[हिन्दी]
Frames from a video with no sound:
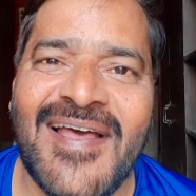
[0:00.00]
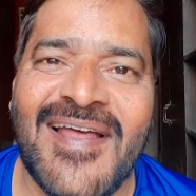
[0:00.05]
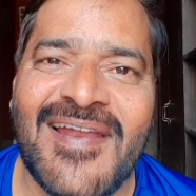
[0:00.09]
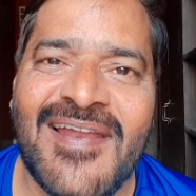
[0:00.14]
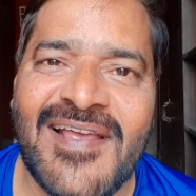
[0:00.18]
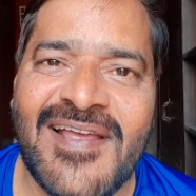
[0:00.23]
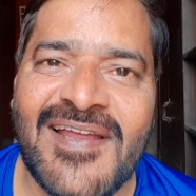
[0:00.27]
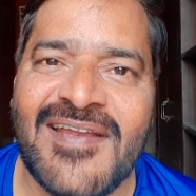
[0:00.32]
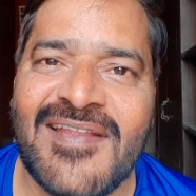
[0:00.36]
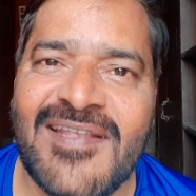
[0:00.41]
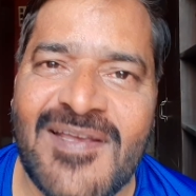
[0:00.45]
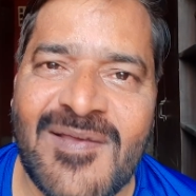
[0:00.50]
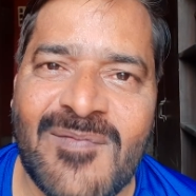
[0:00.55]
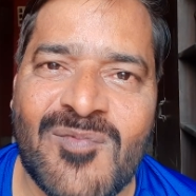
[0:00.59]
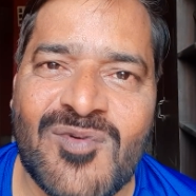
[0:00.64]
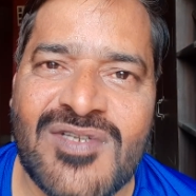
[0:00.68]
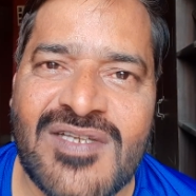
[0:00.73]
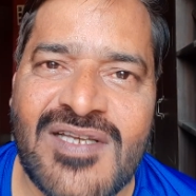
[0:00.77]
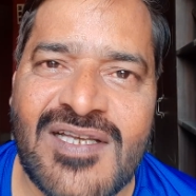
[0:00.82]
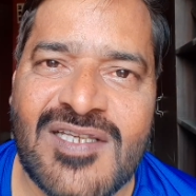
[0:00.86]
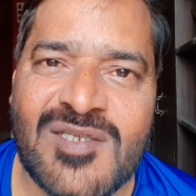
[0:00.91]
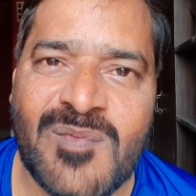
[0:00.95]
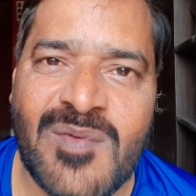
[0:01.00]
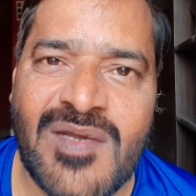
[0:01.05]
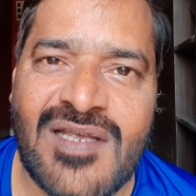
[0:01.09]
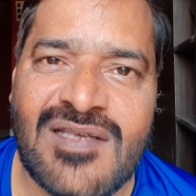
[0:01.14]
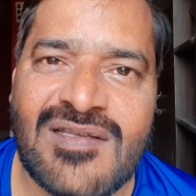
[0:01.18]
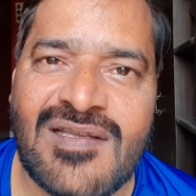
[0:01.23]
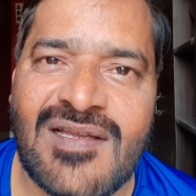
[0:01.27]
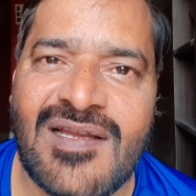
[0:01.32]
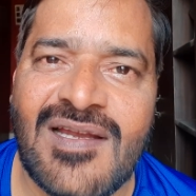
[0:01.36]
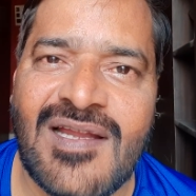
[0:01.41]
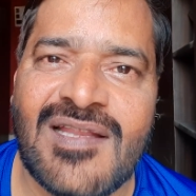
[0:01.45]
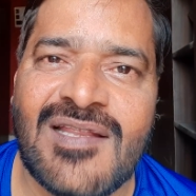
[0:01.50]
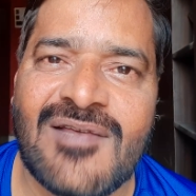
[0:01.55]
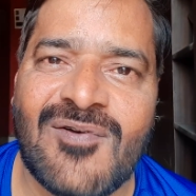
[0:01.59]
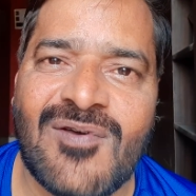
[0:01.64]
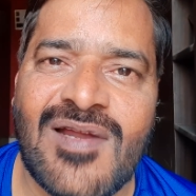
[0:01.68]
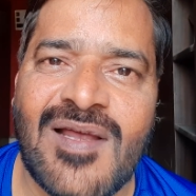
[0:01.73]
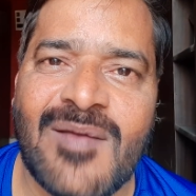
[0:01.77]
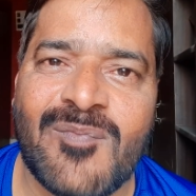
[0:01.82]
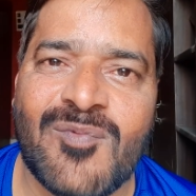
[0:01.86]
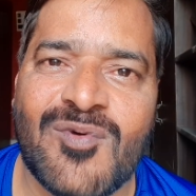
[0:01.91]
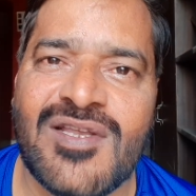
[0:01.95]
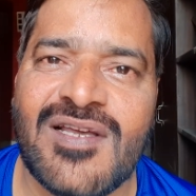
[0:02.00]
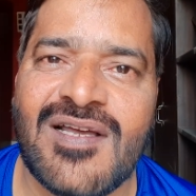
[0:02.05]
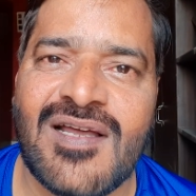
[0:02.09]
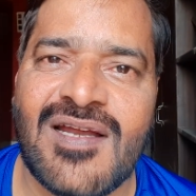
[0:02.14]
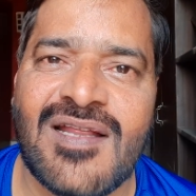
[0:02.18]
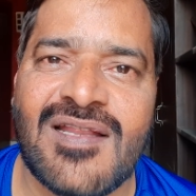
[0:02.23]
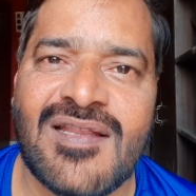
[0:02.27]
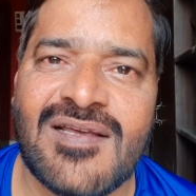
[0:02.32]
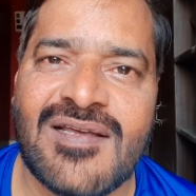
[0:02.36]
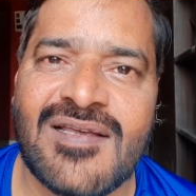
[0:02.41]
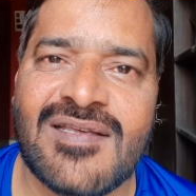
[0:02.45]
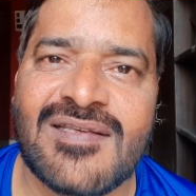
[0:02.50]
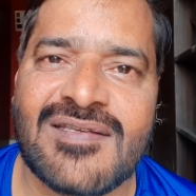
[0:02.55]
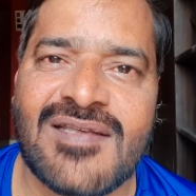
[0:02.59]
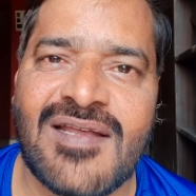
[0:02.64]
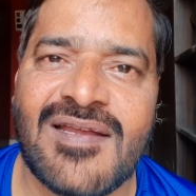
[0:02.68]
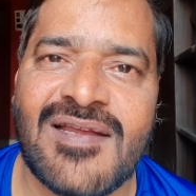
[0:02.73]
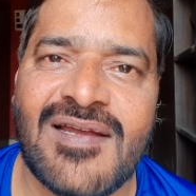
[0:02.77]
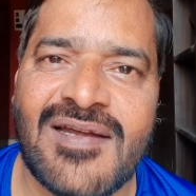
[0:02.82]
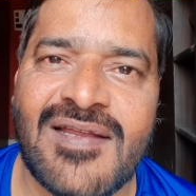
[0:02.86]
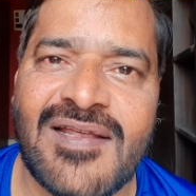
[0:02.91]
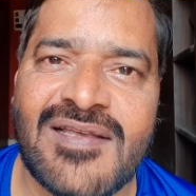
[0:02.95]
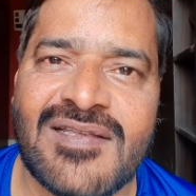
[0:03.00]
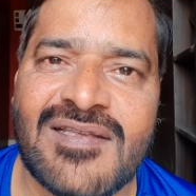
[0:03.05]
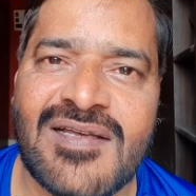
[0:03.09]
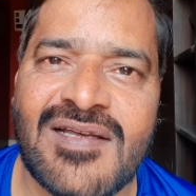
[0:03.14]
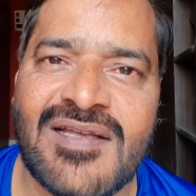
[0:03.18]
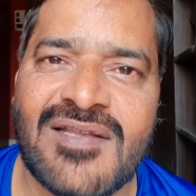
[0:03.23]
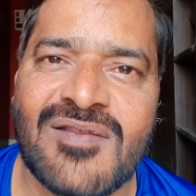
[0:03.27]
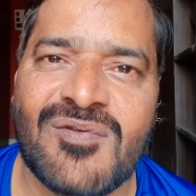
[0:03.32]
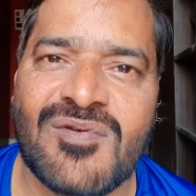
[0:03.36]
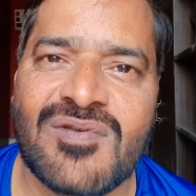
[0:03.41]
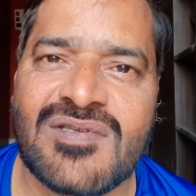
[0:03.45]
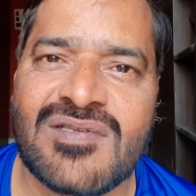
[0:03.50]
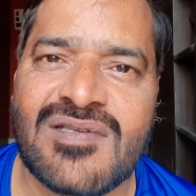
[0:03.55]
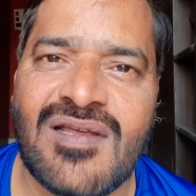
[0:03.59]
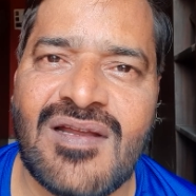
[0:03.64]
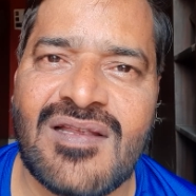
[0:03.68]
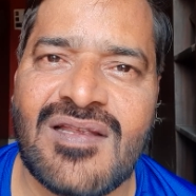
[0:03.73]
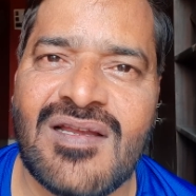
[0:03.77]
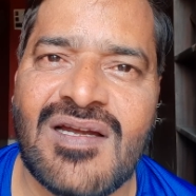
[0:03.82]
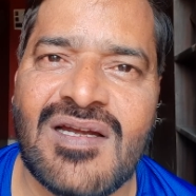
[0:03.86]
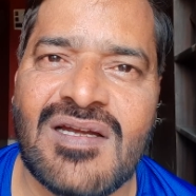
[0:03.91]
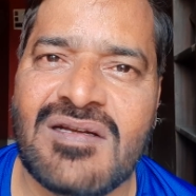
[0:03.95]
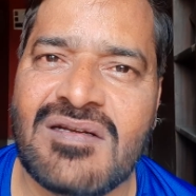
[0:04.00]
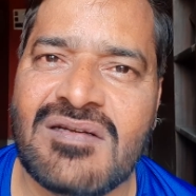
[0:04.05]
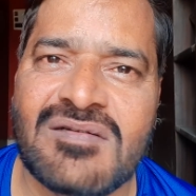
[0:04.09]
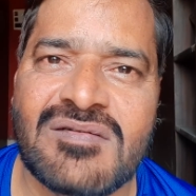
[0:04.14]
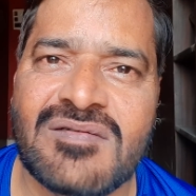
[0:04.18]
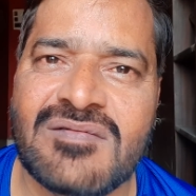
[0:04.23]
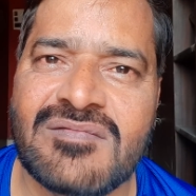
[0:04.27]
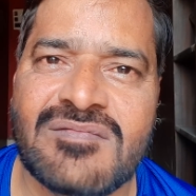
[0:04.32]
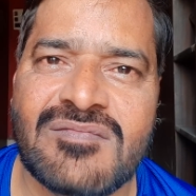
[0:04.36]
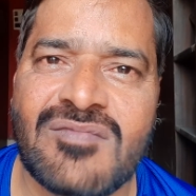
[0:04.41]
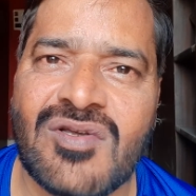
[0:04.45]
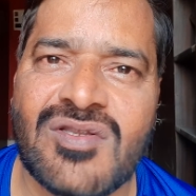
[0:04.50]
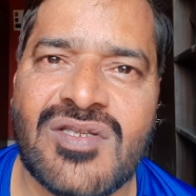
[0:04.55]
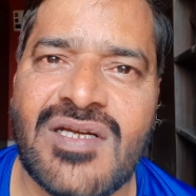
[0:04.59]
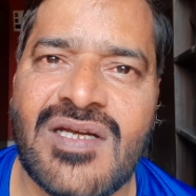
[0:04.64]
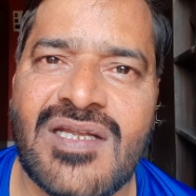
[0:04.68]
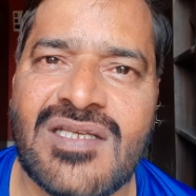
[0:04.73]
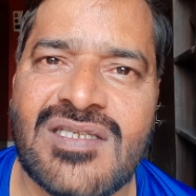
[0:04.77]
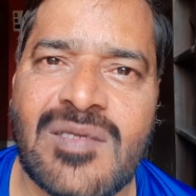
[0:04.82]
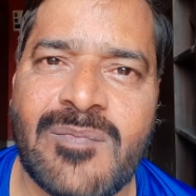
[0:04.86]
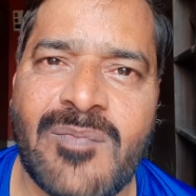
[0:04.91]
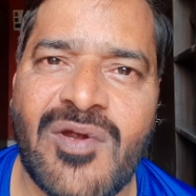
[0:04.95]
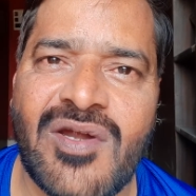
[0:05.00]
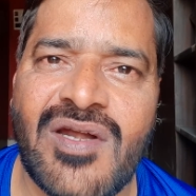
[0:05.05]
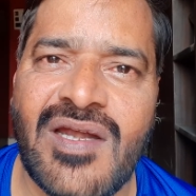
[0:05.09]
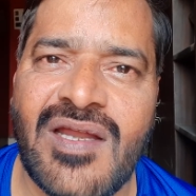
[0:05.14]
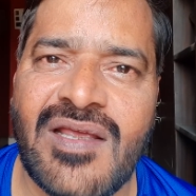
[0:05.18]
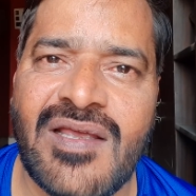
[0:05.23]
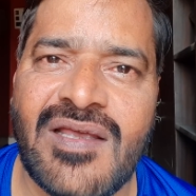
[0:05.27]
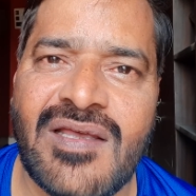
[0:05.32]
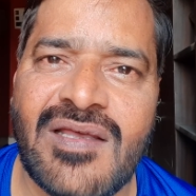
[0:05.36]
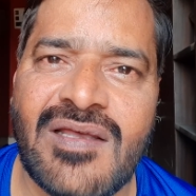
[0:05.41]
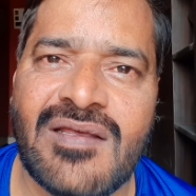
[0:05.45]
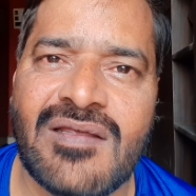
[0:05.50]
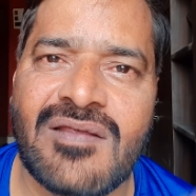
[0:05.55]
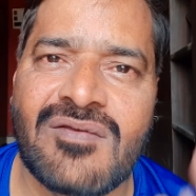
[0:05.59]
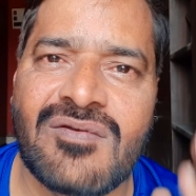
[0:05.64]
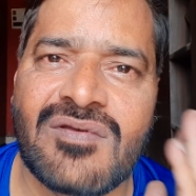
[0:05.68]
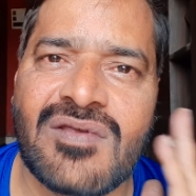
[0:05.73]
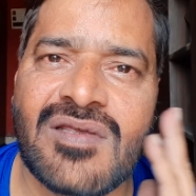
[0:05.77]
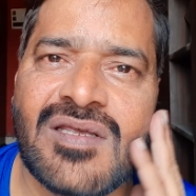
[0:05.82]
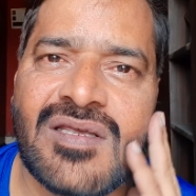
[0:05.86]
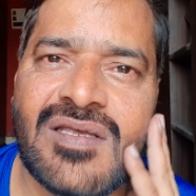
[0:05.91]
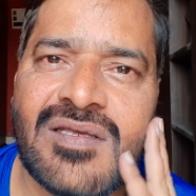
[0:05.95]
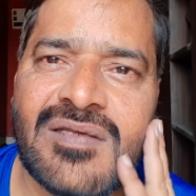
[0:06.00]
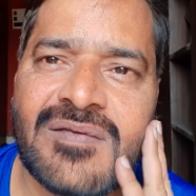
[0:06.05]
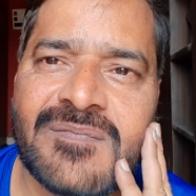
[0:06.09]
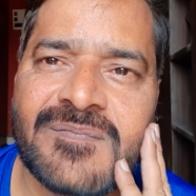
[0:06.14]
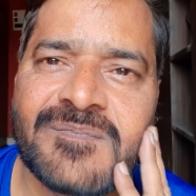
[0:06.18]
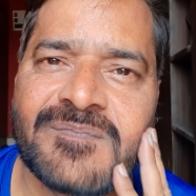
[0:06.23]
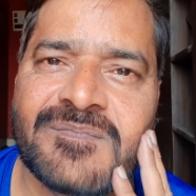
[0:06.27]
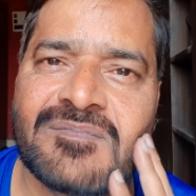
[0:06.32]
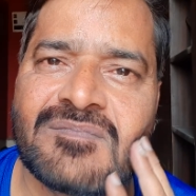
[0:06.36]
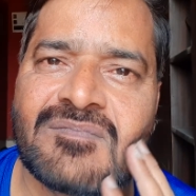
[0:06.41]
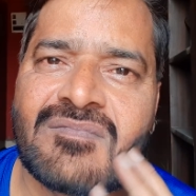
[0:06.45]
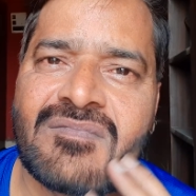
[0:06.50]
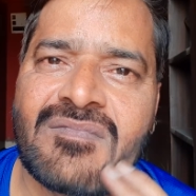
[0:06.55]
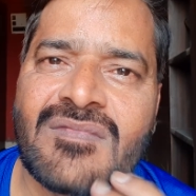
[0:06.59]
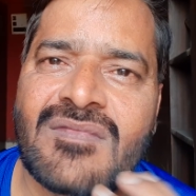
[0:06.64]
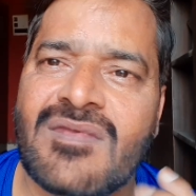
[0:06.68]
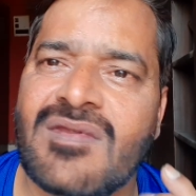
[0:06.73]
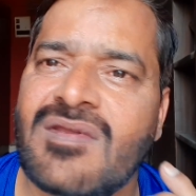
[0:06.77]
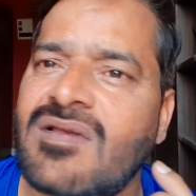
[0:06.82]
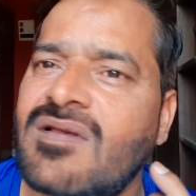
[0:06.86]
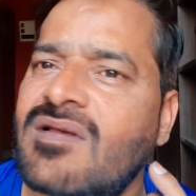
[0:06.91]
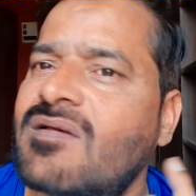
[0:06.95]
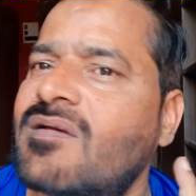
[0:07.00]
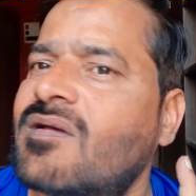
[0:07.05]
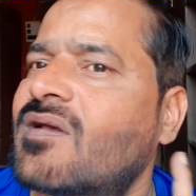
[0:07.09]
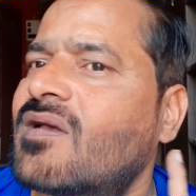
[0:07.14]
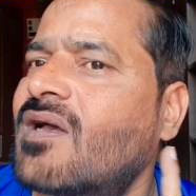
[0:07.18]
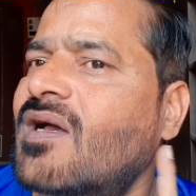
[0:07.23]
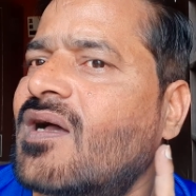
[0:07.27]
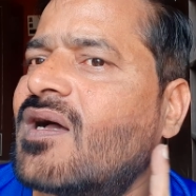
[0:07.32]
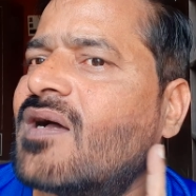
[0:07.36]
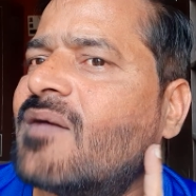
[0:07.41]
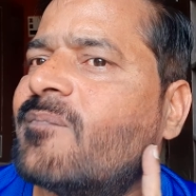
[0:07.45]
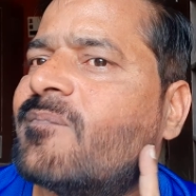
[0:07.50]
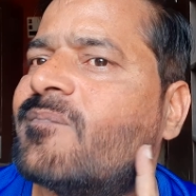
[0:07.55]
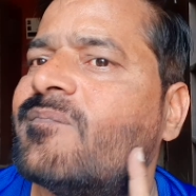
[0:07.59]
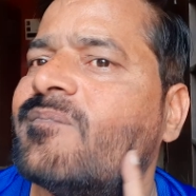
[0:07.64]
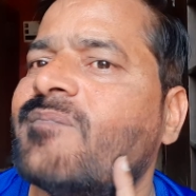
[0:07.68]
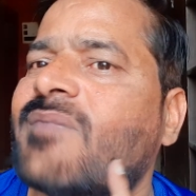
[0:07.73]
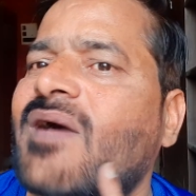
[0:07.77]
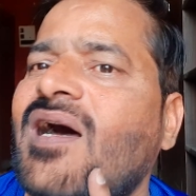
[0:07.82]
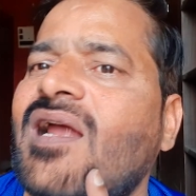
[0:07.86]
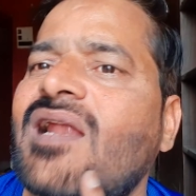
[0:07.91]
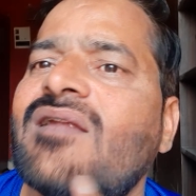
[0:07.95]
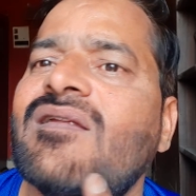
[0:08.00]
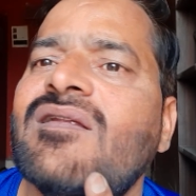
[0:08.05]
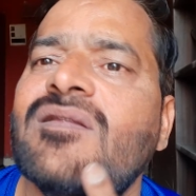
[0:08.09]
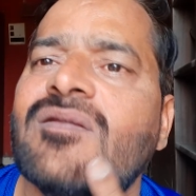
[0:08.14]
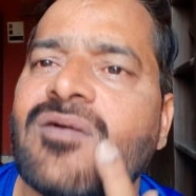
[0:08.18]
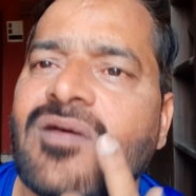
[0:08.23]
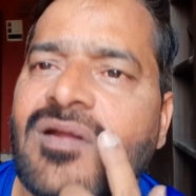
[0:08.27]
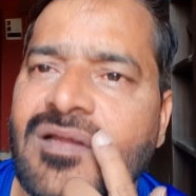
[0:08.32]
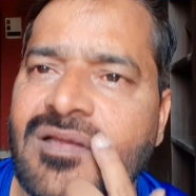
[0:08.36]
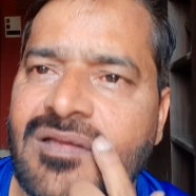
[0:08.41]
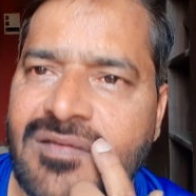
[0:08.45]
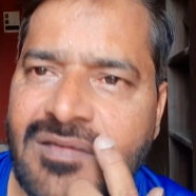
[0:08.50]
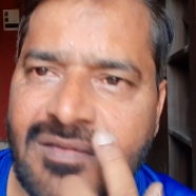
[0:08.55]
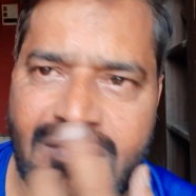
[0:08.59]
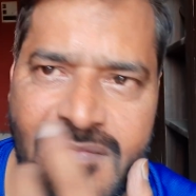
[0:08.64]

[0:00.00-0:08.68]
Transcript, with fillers: लेकिन ये मुझे एक्सपीरियंस लेना था और आपको दिखाना था कि इसका रिज़ल्ट कैसा है तो इसका रिज़ल्ट बहुत ही डिसअपॉइंटिंग है क्योंकि हाँ बाल और